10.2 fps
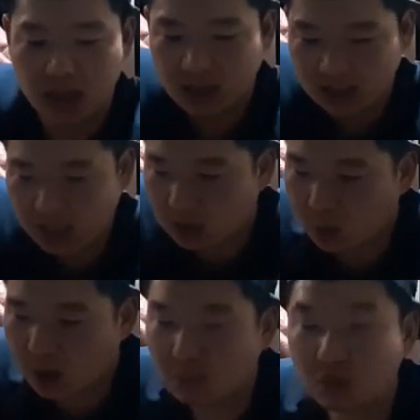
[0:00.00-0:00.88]

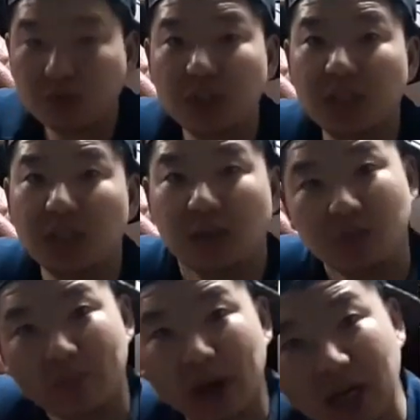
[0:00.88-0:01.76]
사소한 부분이기
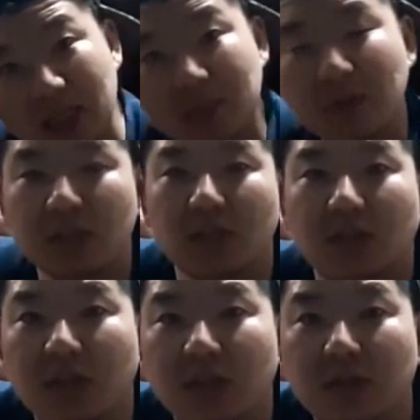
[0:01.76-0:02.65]
때문에 방심하는
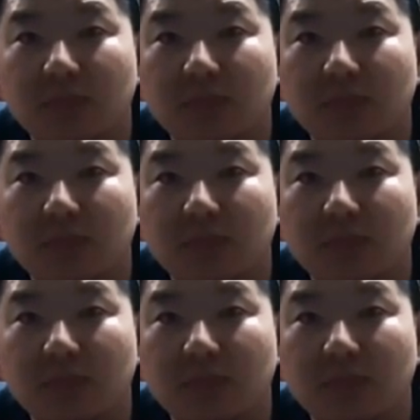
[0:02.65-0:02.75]
거예요.